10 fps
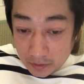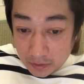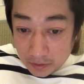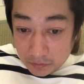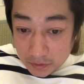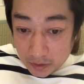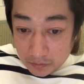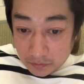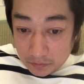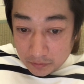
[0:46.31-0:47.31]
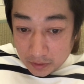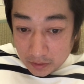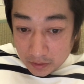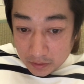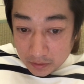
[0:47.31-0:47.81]
えー、どちらの方
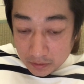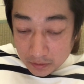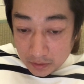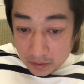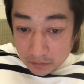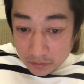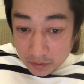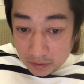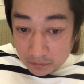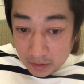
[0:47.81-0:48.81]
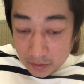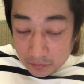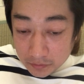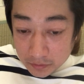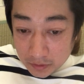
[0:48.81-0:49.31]
が、えー、どちらの
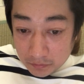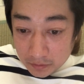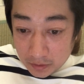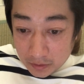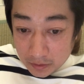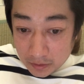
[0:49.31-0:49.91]
アイコスなのか、